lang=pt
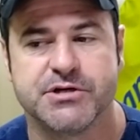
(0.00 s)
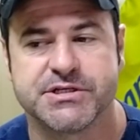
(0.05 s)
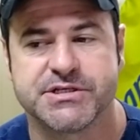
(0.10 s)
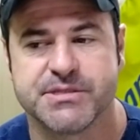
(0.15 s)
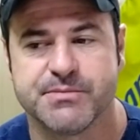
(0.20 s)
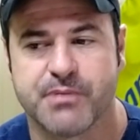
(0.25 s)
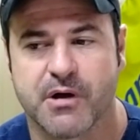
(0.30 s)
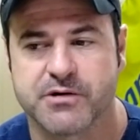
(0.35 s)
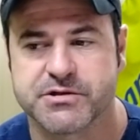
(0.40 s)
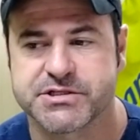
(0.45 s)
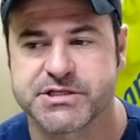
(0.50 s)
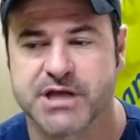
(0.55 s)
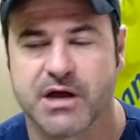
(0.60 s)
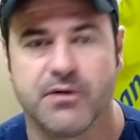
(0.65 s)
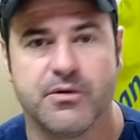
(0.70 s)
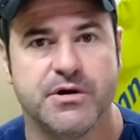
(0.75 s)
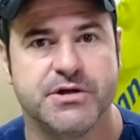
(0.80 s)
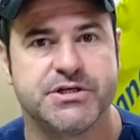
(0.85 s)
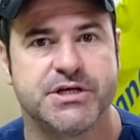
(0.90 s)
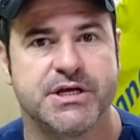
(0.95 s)
Municipal de
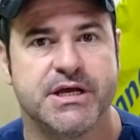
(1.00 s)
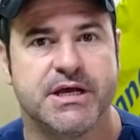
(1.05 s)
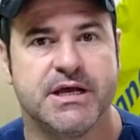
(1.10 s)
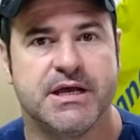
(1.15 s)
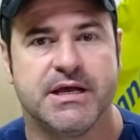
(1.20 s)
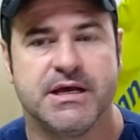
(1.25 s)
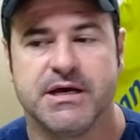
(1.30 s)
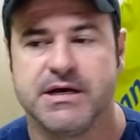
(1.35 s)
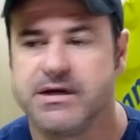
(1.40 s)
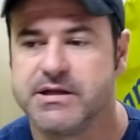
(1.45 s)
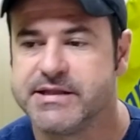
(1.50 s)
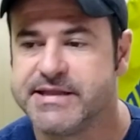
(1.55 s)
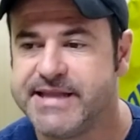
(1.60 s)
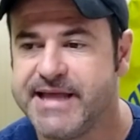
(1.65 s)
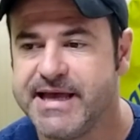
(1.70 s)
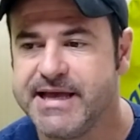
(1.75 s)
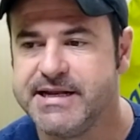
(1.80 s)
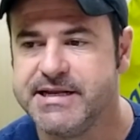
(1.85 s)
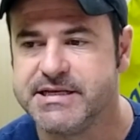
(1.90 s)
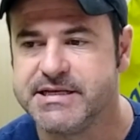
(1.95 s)
Saúde,
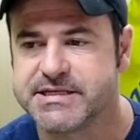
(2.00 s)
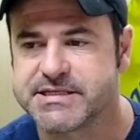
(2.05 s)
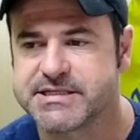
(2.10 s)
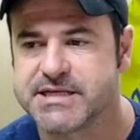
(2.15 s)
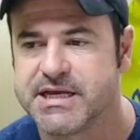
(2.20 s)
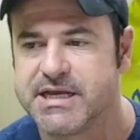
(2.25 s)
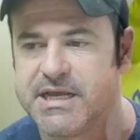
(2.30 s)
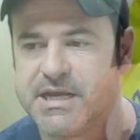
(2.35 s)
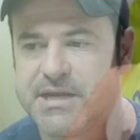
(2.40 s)
Denis